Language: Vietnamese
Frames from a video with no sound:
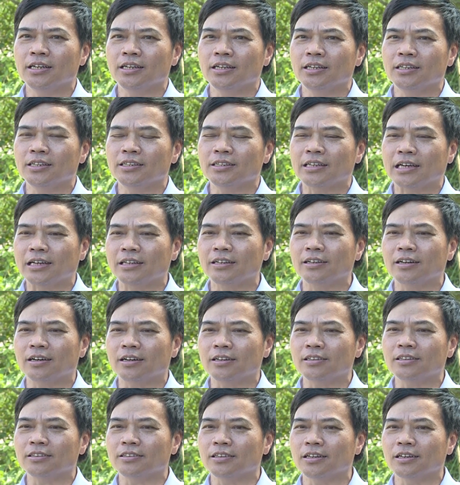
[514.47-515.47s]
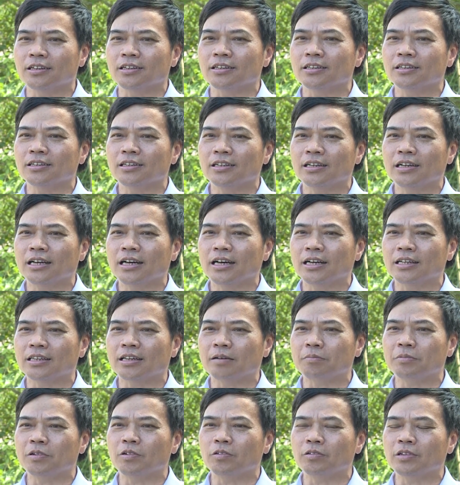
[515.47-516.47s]
ờ, sản lượng lương thực là
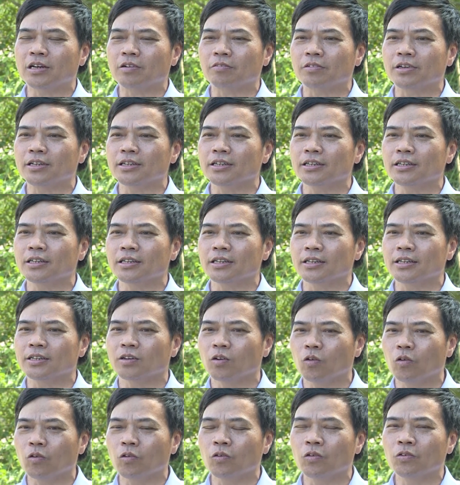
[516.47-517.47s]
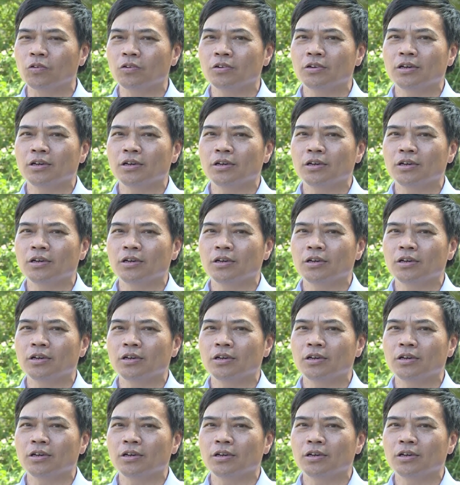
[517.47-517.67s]
tập trung trồng cái cây ngô.